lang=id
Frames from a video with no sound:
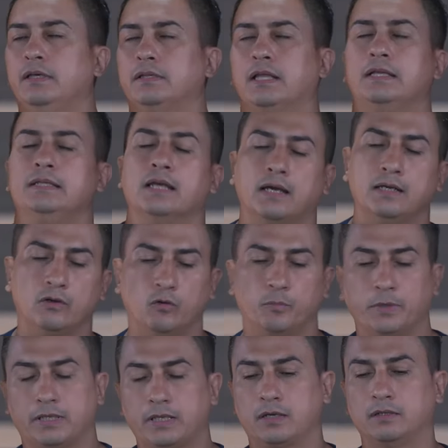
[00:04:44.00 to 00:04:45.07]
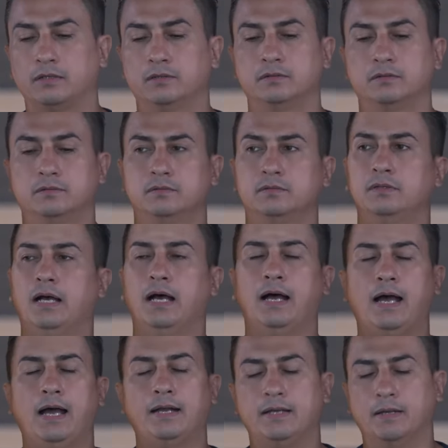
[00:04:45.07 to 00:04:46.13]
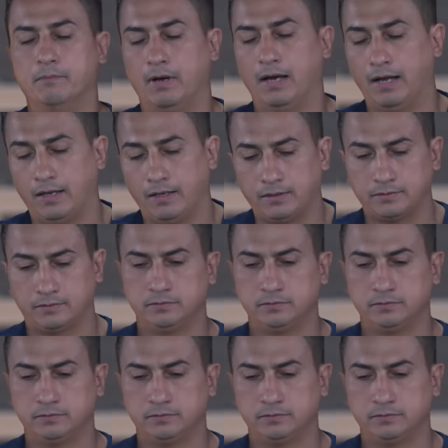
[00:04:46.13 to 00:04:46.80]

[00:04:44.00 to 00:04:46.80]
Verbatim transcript: Ya tadinya kan aku pikir nggak ada Mbak.